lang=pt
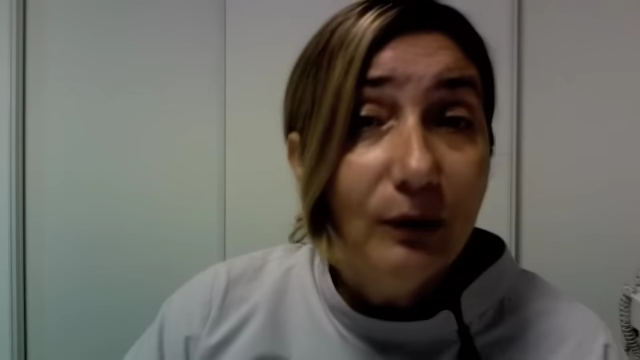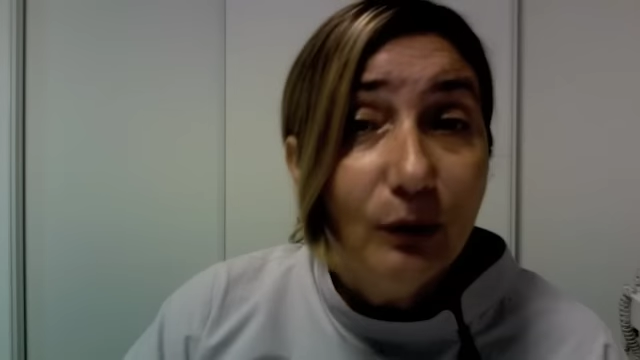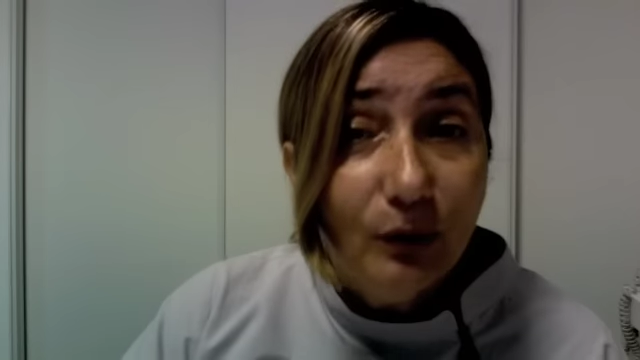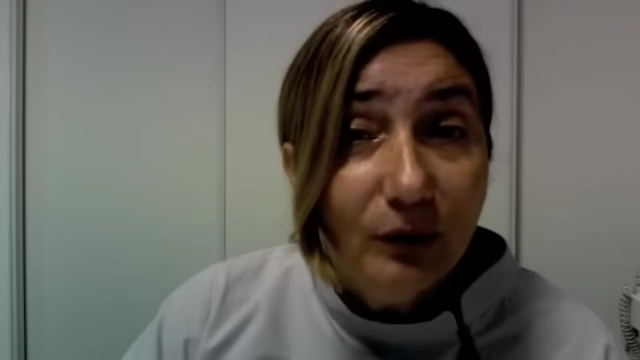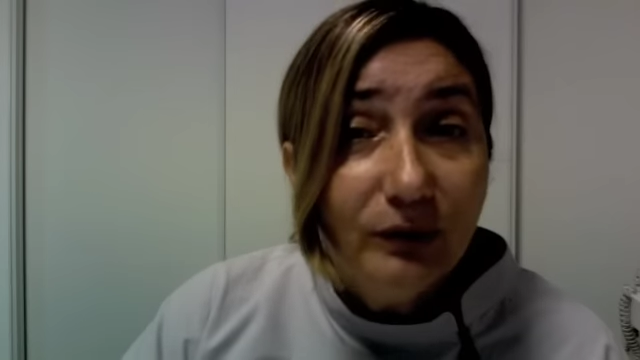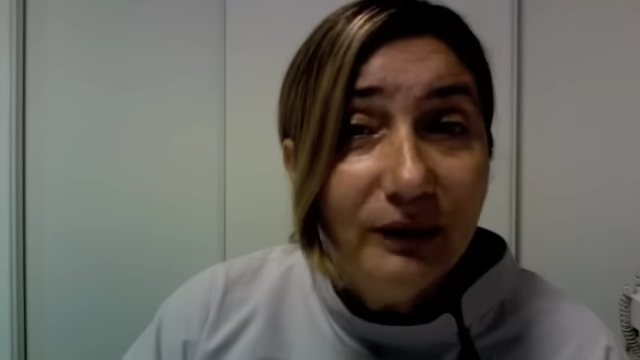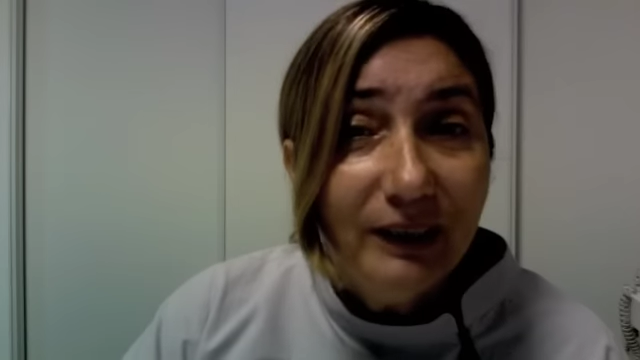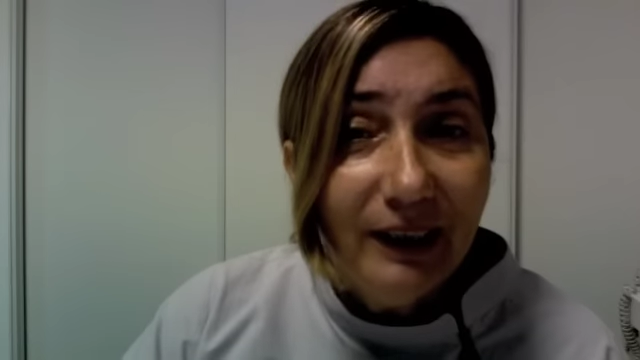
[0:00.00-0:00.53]

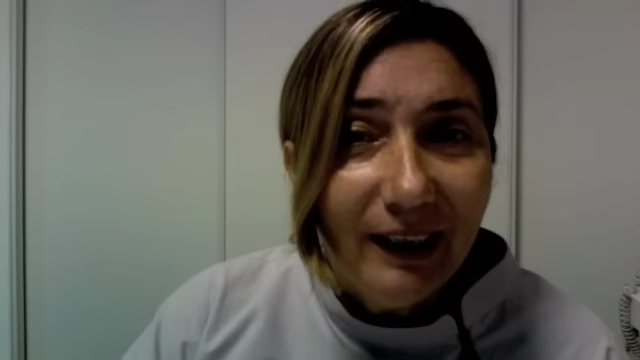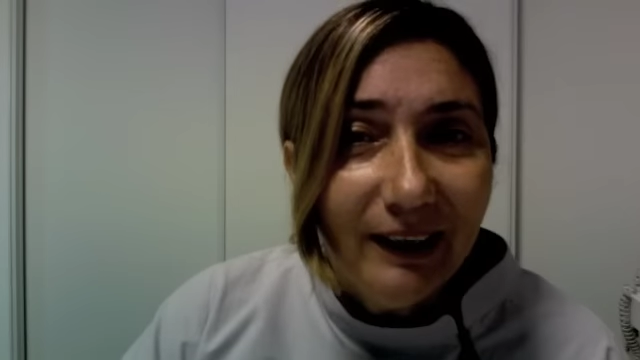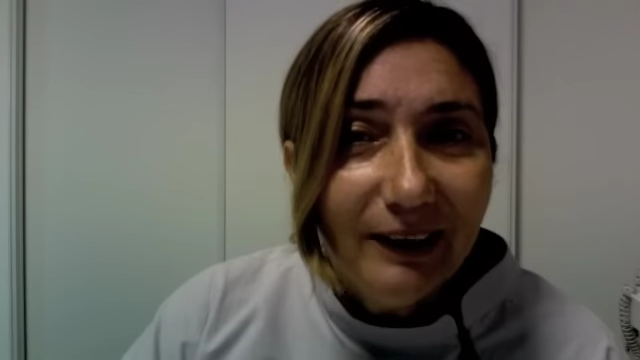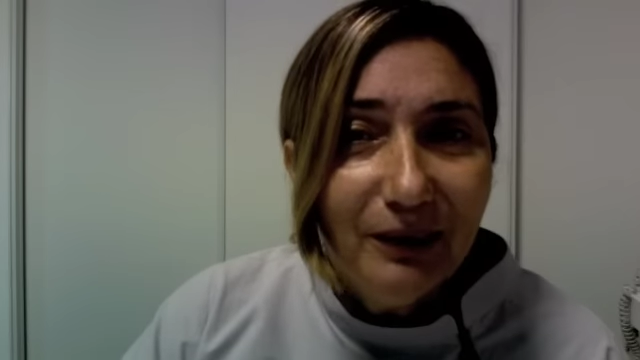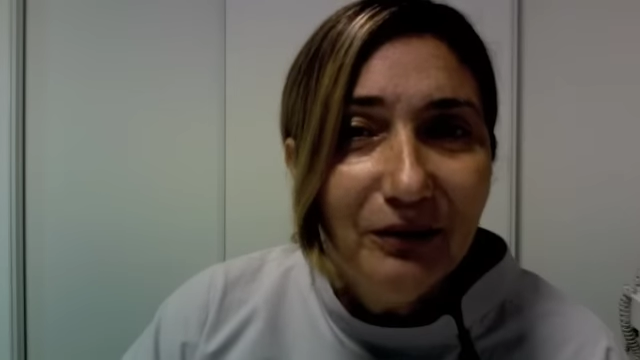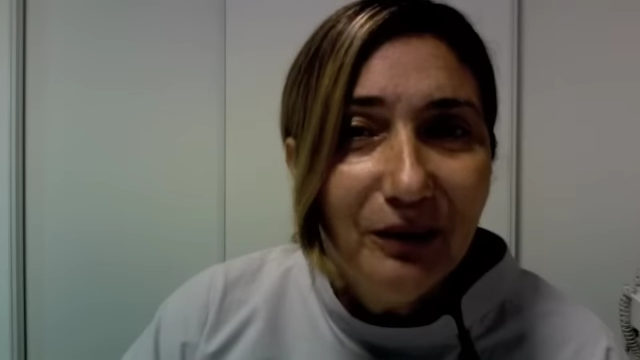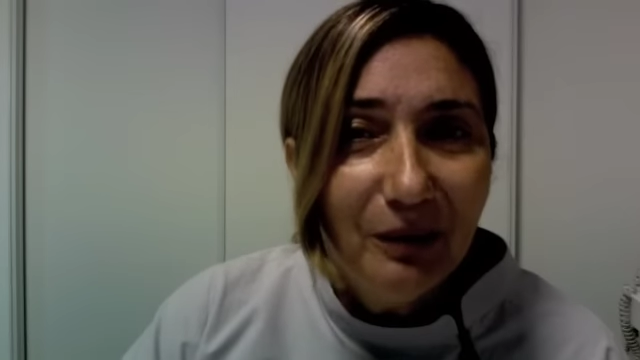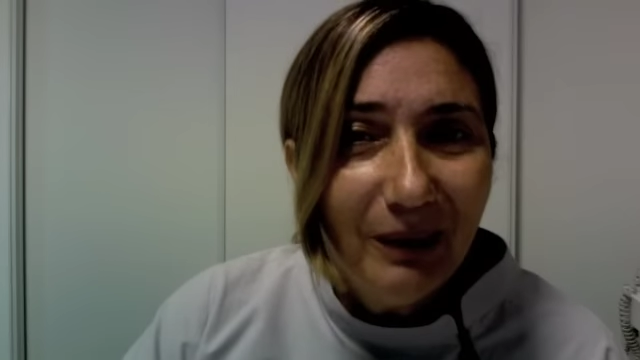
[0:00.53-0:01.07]
convidada
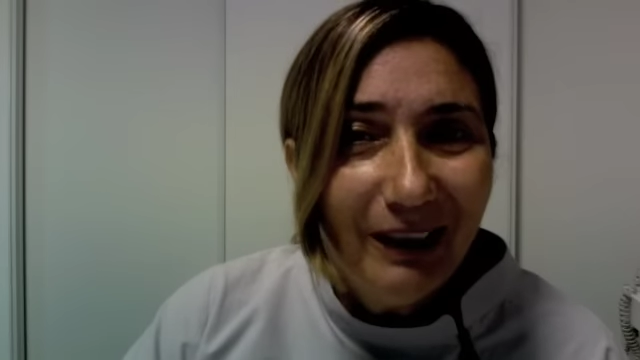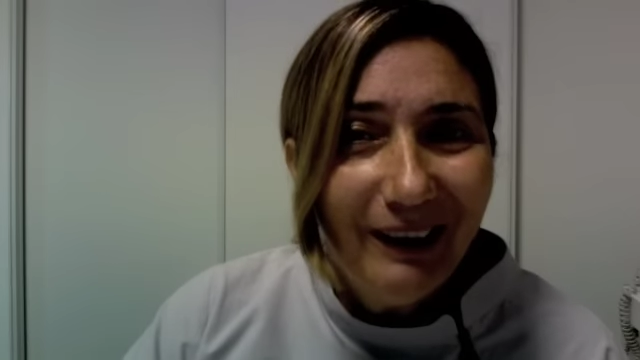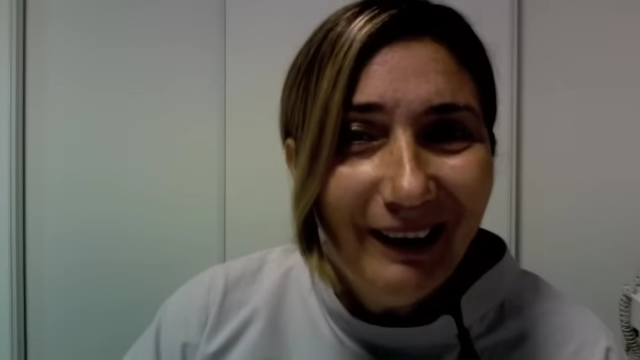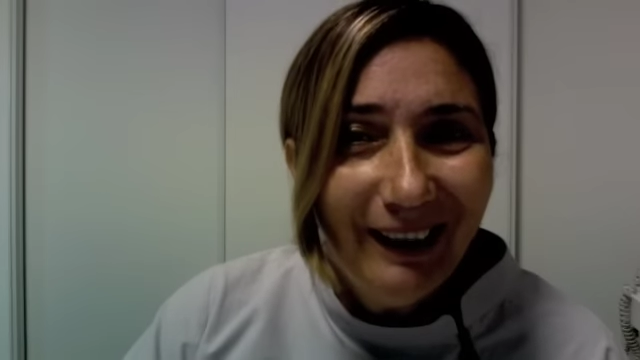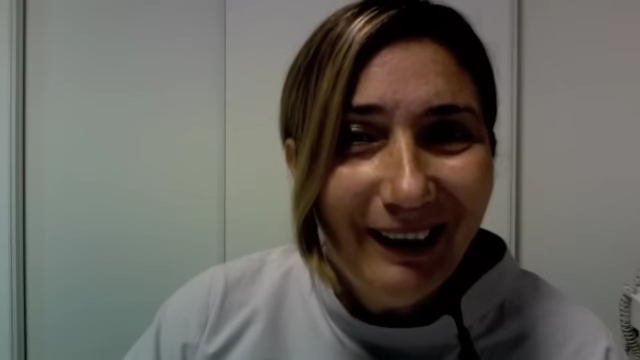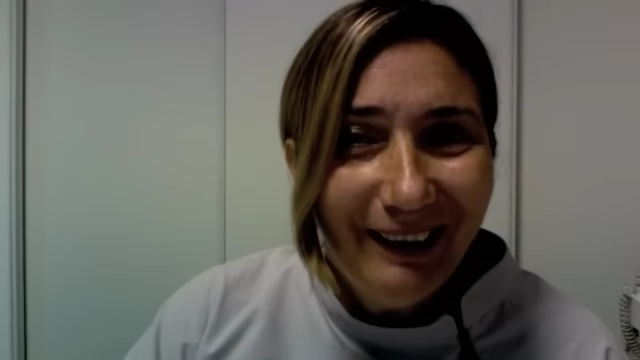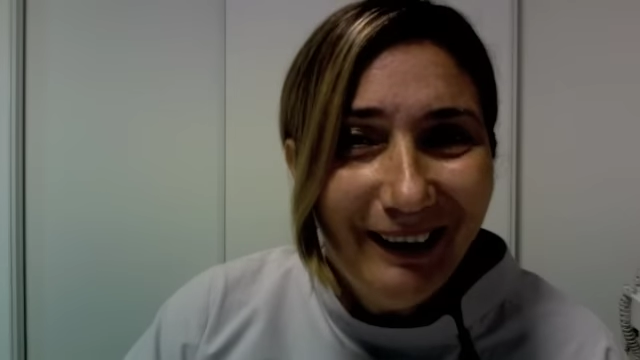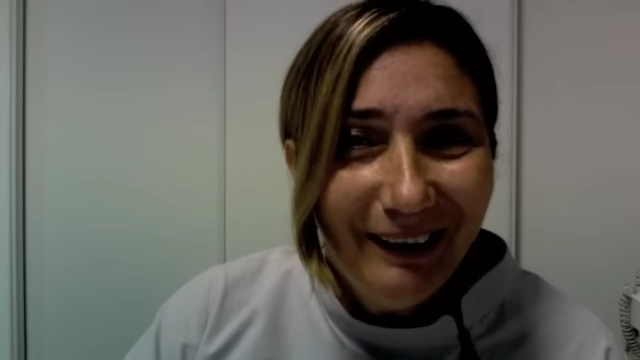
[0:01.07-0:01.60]
via Marina
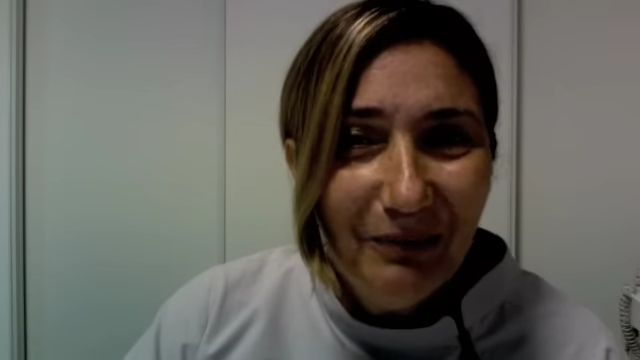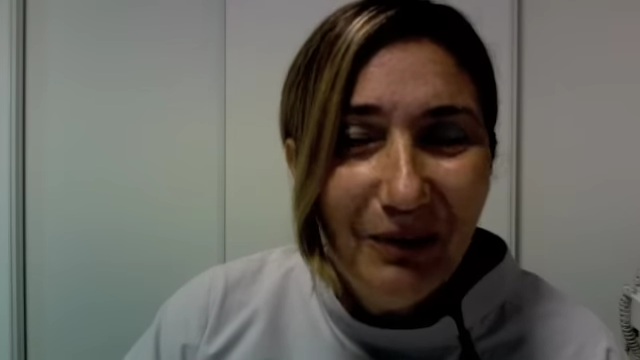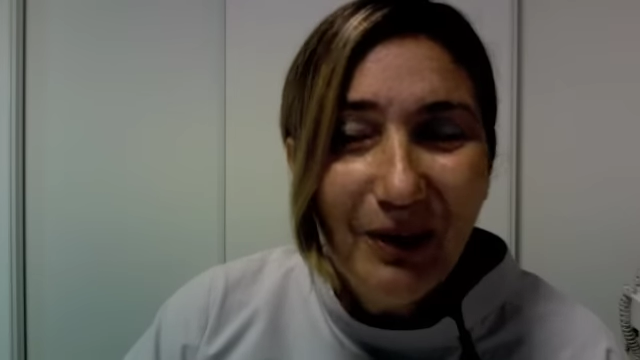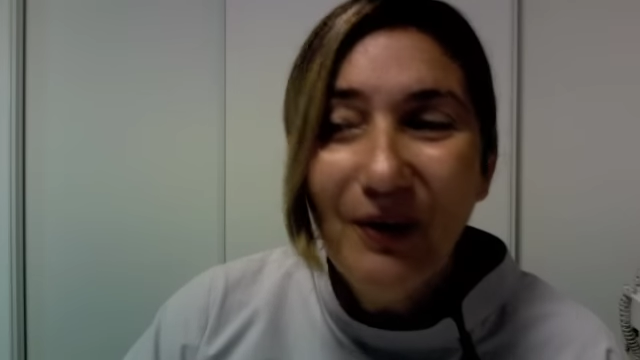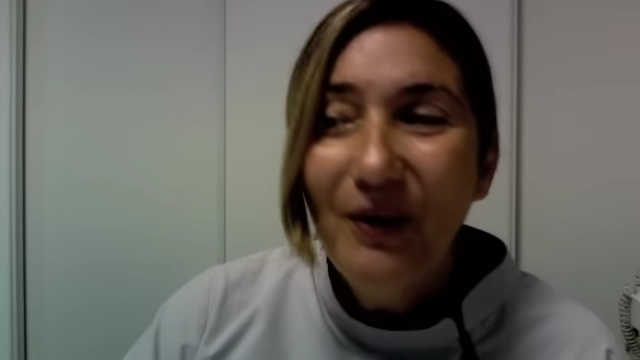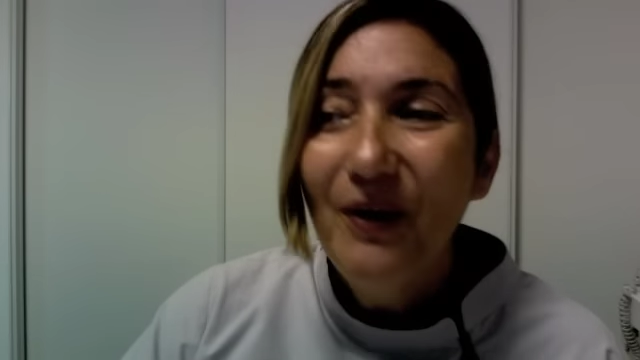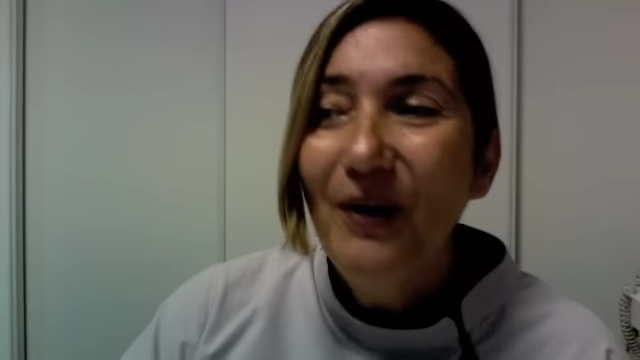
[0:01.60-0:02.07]
Lima.